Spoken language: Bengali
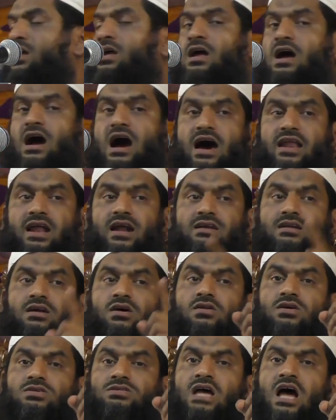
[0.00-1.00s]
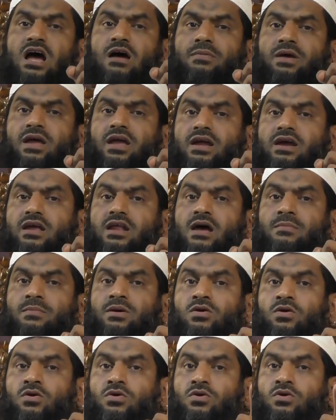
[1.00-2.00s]
আর একটা হলো সাহাবায়ক রামের
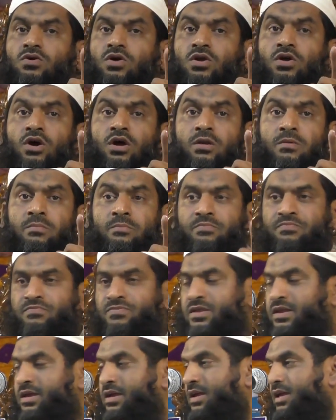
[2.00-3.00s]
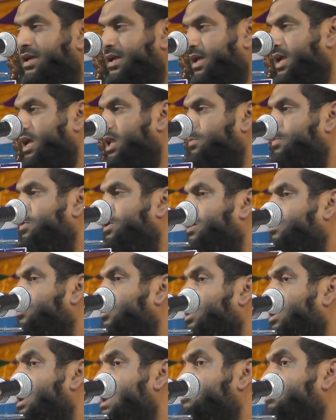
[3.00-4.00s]
অনুকরণ এরপরে
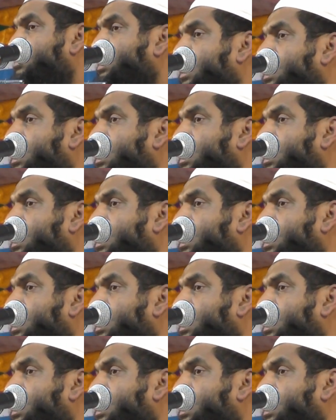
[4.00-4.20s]
বললাম কি